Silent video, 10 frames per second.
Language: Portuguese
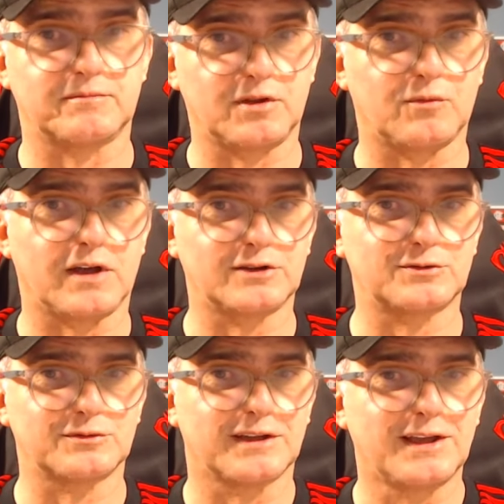Eu
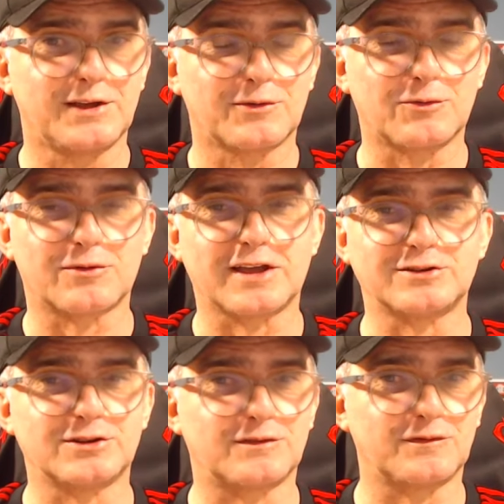acho que o que a
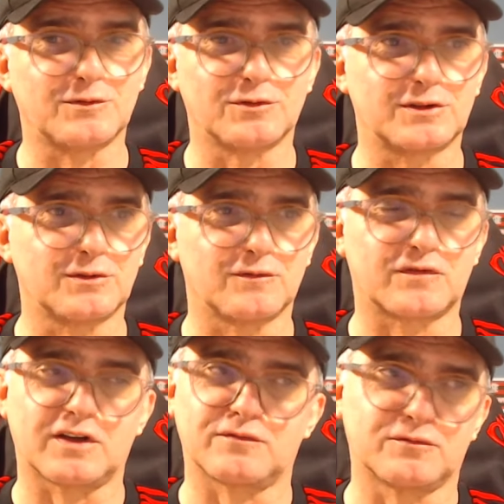gente viu ontem no
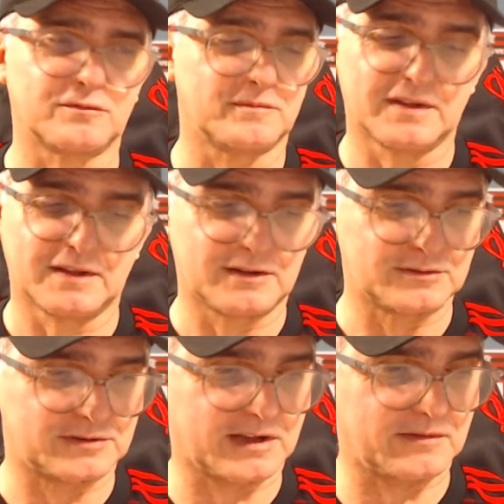Flavu
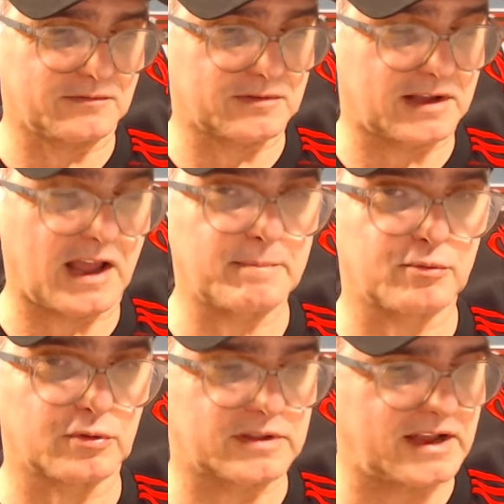já cai
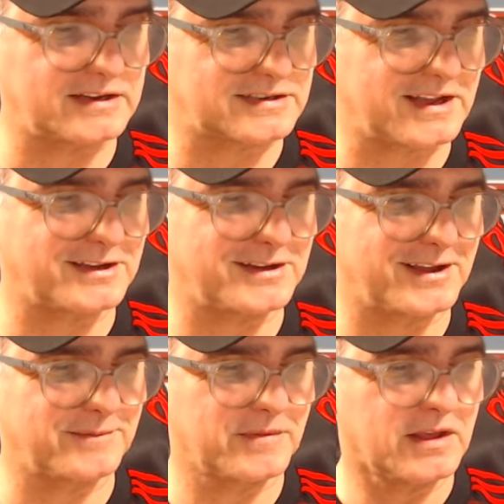por terra isso aí, hein?